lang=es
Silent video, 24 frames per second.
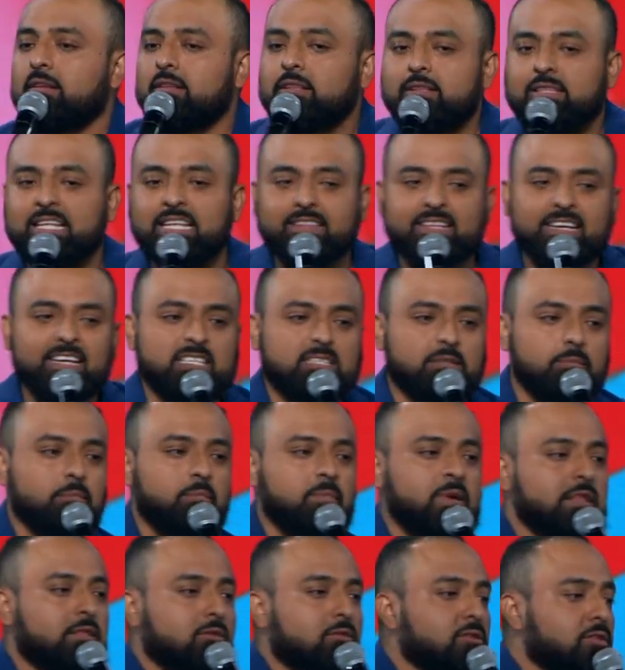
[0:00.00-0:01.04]
Te
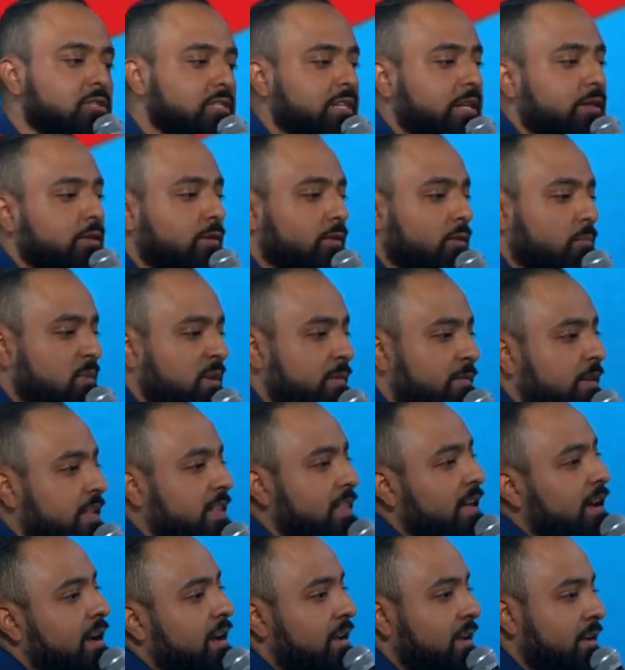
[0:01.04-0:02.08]
transmito, Señor, mi
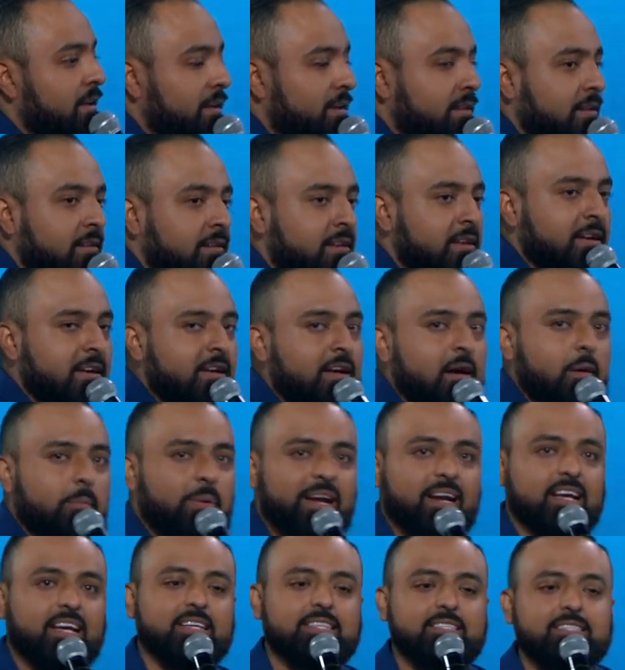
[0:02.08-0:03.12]
vida
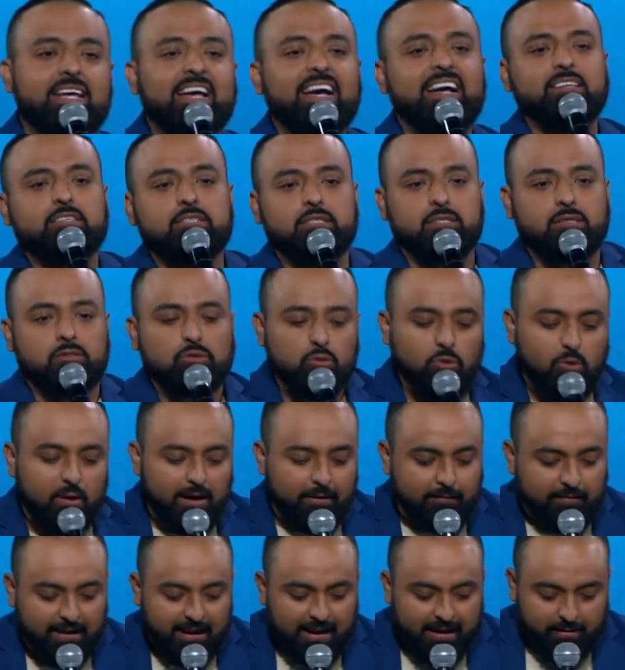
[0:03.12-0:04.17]
para que seas tú
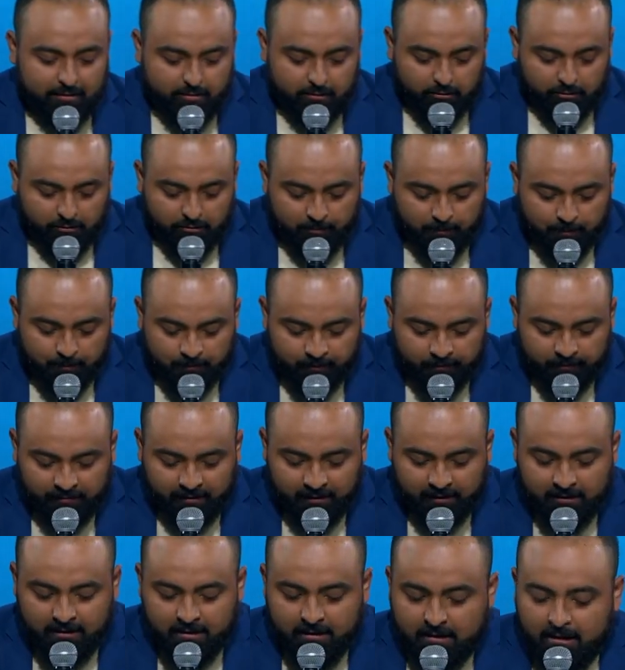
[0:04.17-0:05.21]
hablando,
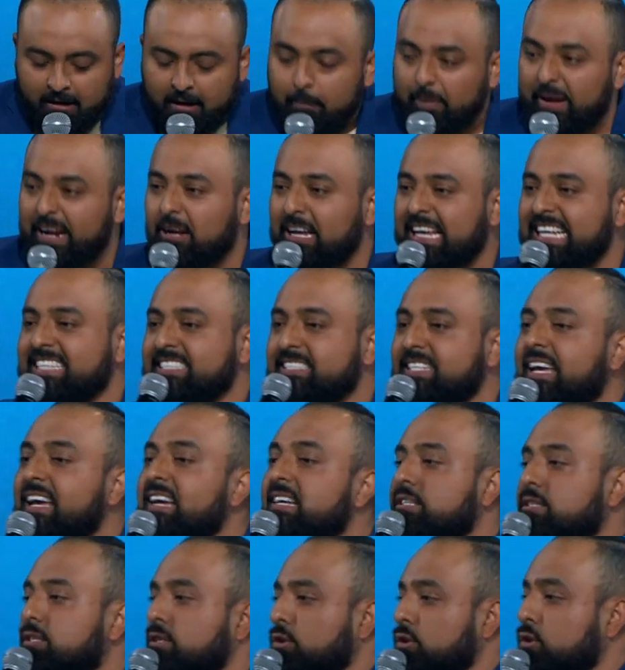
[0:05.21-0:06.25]
para que
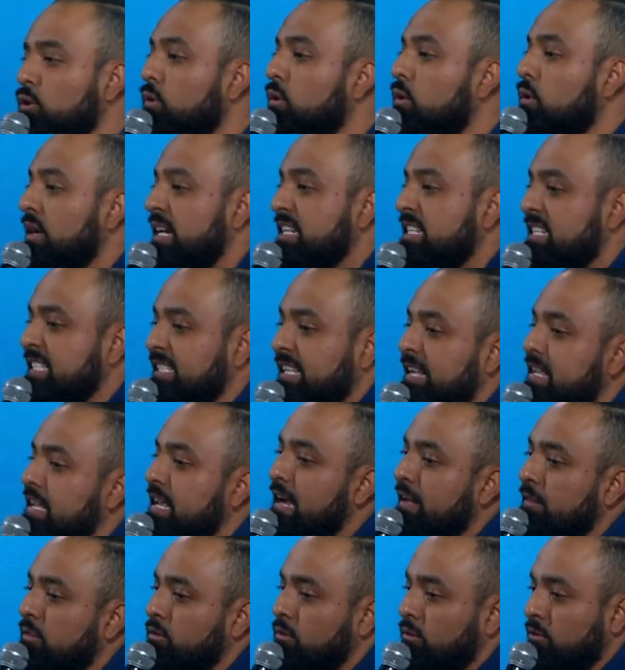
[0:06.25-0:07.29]
seas tú
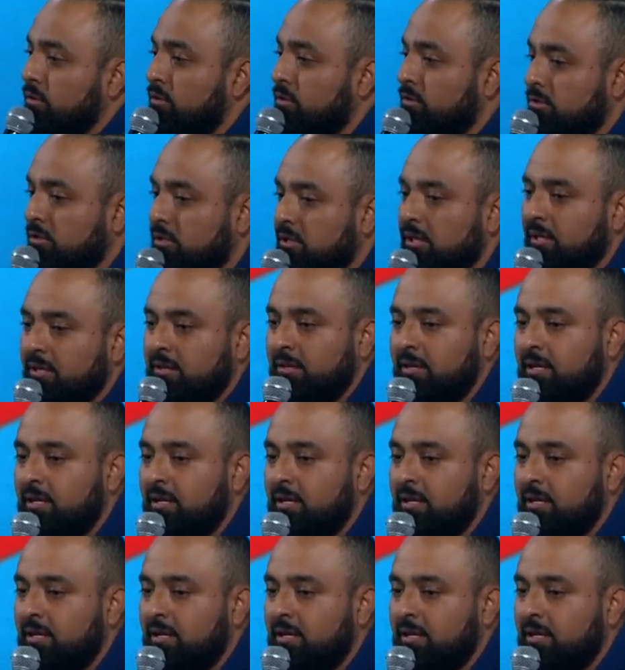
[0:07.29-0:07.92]
enseñándonos.